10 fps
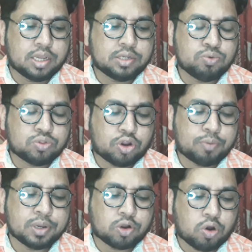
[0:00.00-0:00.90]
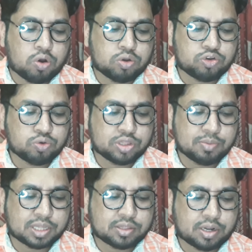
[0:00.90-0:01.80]
এটির উত্তর হবে ক
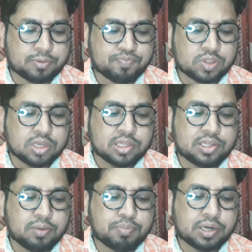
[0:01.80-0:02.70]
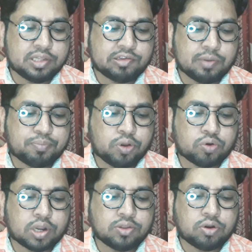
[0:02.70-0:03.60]
শক্তিমাত্রা জিব্বার নিচে প্রয়োগ
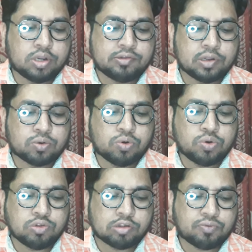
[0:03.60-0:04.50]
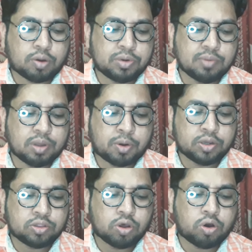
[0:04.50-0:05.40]
করার জন্য নিচের কোন ডোজেস ফর্মটি
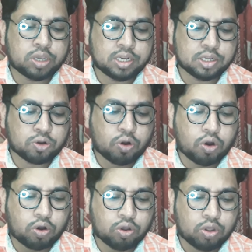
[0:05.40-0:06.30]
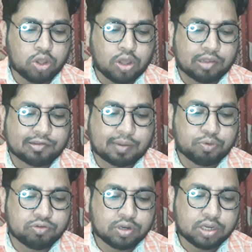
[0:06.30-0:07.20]
ব্যবহৃত হয় এটি ক
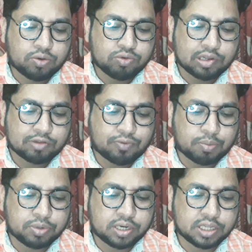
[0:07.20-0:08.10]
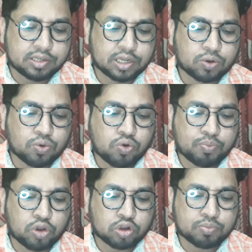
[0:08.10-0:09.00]
সাপোজরি ডোজেস ফর্মটি নিচের কোন
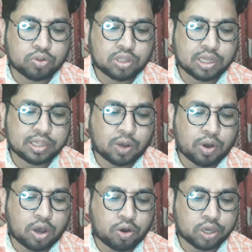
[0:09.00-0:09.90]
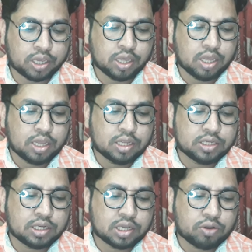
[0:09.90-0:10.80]
প্রয়োগ পথে দেওয়া হয়
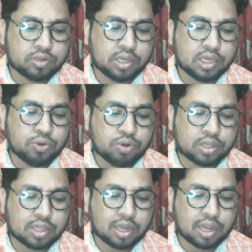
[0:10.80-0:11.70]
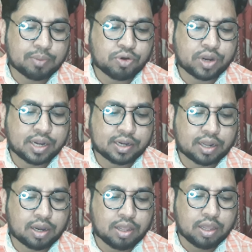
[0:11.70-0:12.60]
সেটা হচ্ছে ইউরেটাল এবং
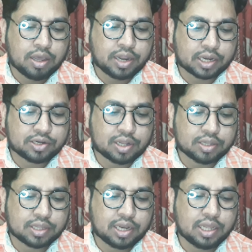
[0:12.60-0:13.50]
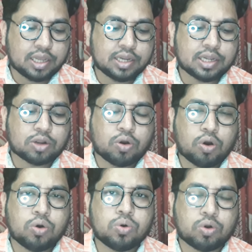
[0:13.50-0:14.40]
রেন্টাল রেকটাল তাইলে এটা ক
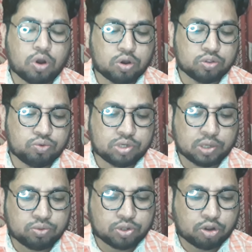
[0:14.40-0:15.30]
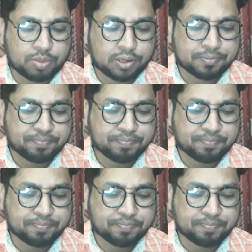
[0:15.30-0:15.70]
ও খ দুইটাই উত্তর হবে